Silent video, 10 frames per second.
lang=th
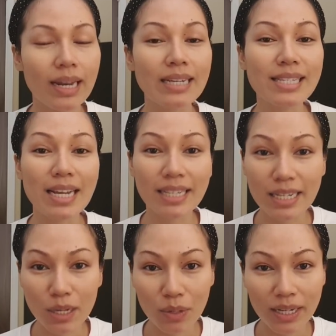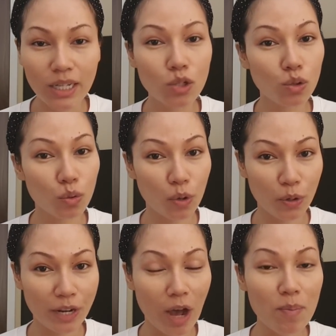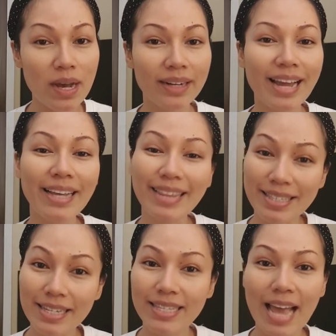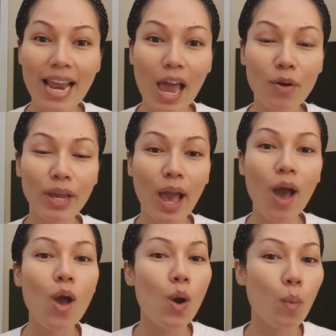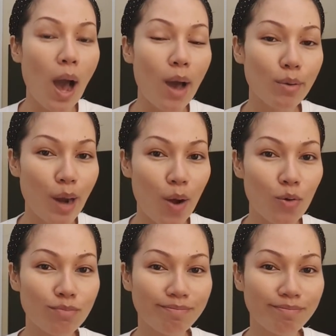หลังจากที่เจ้าหน้าที่จุดตรวจคนเข้าเมืองได้ตัดสินใจแล้วนะคะ ว่าเรา